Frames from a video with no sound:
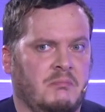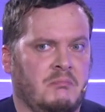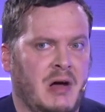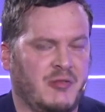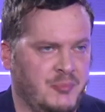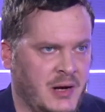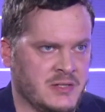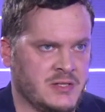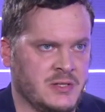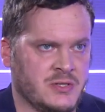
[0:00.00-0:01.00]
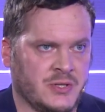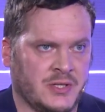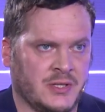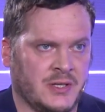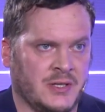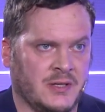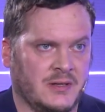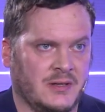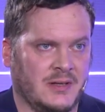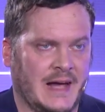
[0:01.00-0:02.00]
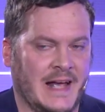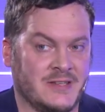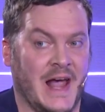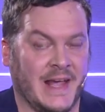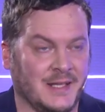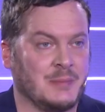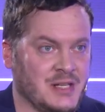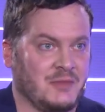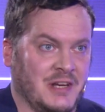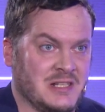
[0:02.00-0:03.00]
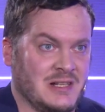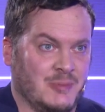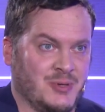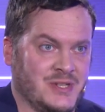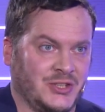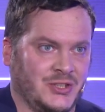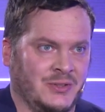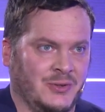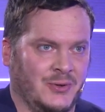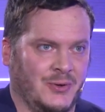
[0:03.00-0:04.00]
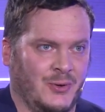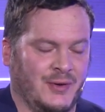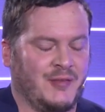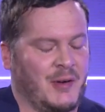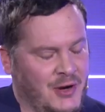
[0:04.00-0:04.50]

Muff-Punts, sind solche. Also eigentlich gibt es ja den Wechsel der Possession und auf mhm.